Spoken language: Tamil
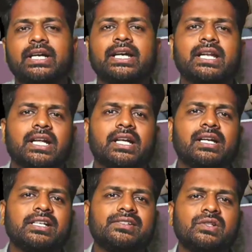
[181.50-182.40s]
இல்லை நான்
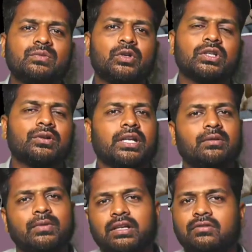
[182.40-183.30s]
ரிலேஷன்ஷிப் பொறுத்த
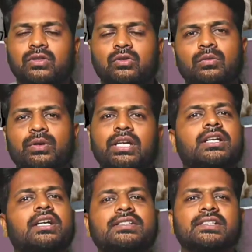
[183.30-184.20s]
வரைக்கும் எனக்கு வந்து ஒரு பெரிய
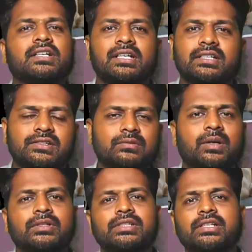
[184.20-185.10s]
டாக்ஸிக்கான ரிலேஷன்ஷிப்
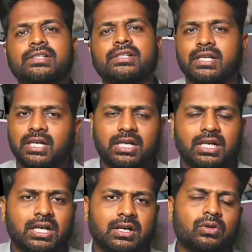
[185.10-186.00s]
அமைஞ்சிருச்சு
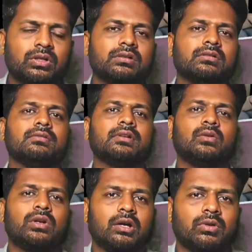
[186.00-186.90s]
ஒரு
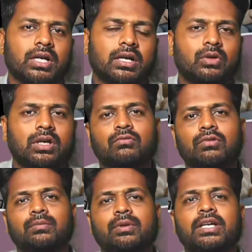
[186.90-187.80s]
ஒரு லவ்வரை ஒரு
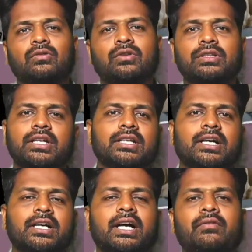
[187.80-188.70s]
லவ்வர் அப்படிங்கிறவங்க வந்து
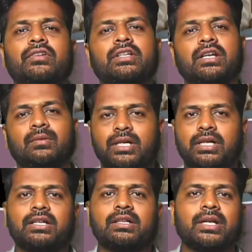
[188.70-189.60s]
இருந்தாங்க அவன் வந்து என்ன
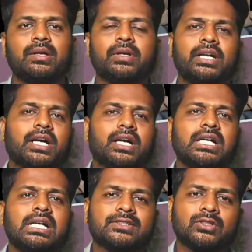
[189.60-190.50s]
பண்ணிட்டான் இந்த மாதிரி பண்ணிட்டான்
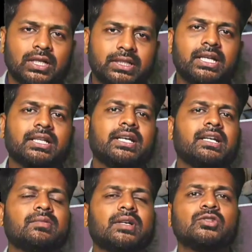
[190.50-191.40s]
ஸோ அதில் இருந்தால்
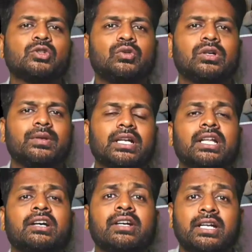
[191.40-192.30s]
எனக்கு மனசோர்வு
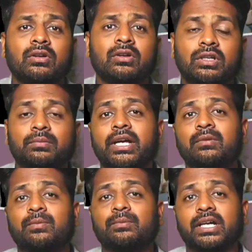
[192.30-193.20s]
அப்படிங்கிறது அவன் என்னை விட்டு
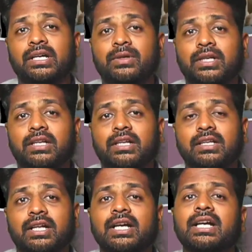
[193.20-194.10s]
பிரேக் பிரேக்கப்
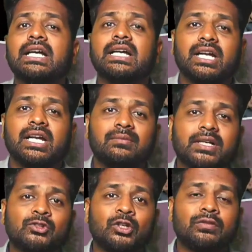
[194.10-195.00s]
பண்ணதுலேருந்து தான் எனக்கு
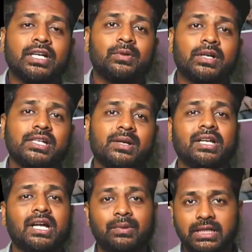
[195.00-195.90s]
மனசோர்வு ஏற்பட்டுச்சு
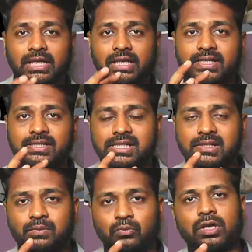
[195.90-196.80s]
அப்படின்னா அப்போ அந்த
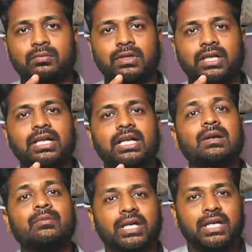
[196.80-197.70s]
ரிலேஷன்ஷிப் மூலமாக
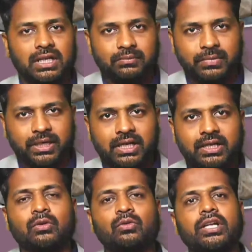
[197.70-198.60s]
பிறர் மேலே
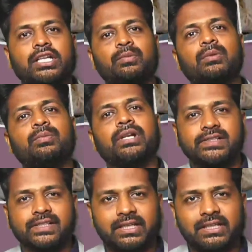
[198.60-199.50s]
இருக்கக்கூடிய தப்பு
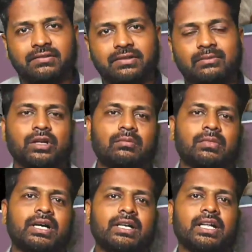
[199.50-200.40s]
பிறர் செய்த தவறின்
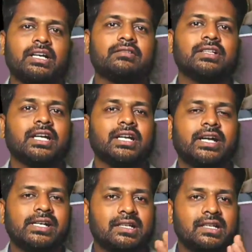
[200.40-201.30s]
மூலமாக எனக்கு வந்து என்ன
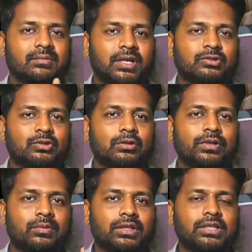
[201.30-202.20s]
ஆயிடுச்சுன்னா அந்த மனசோர்வு
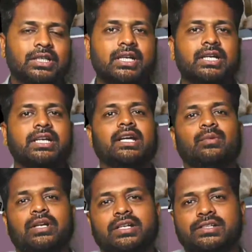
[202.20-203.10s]
என்பது
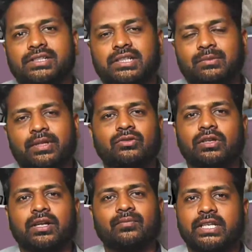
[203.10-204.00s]
ஏற்பட்டுருச்சு அப்படின்னு
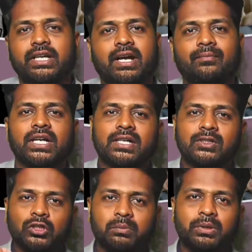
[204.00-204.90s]
சொல்லலாம் இல்லையா
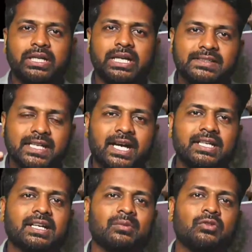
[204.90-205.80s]
ஸோ இப்படி
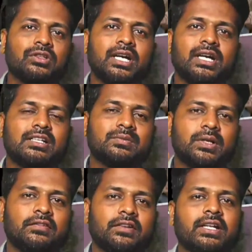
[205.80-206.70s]
எக்ஸாக்டாக நம்ம வந்து அட்ரஸ்
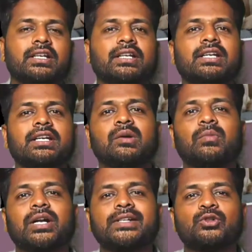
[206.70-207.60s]
பண்ண வேண்டியிருக்கு இந்த
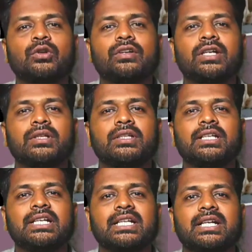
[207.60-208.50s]
மனசோர்வு என்பது
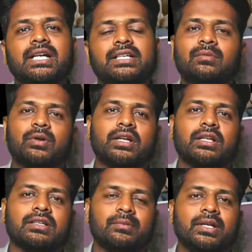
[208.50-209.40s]
எதனால்
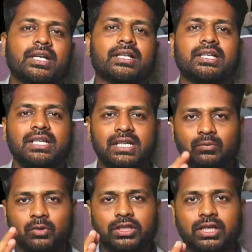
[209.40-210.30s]
ஏற்பட்டது அப்படிங்கிறத
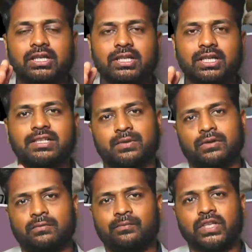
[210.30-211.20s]
முதல்ல அதை அட்ரஸ் பண்ணணும்